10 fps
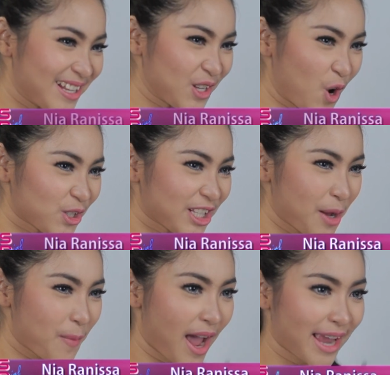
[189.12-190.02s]
gadis
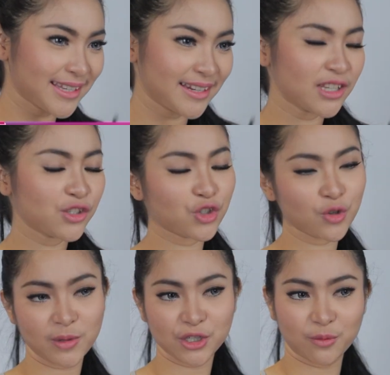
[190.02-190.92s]
gosip hanya di
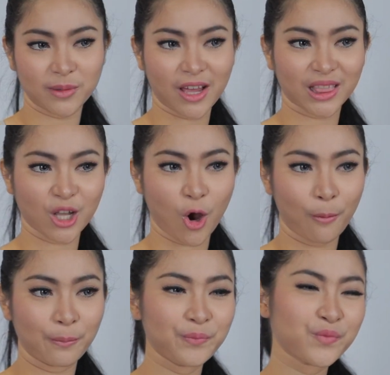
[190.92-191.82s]

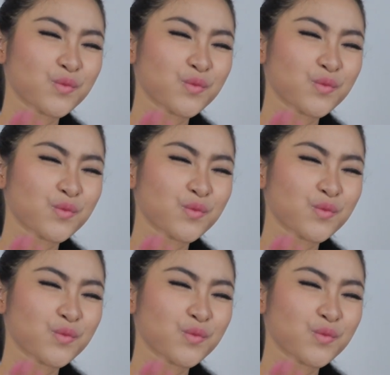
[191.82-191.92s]
cumi-cumi.com.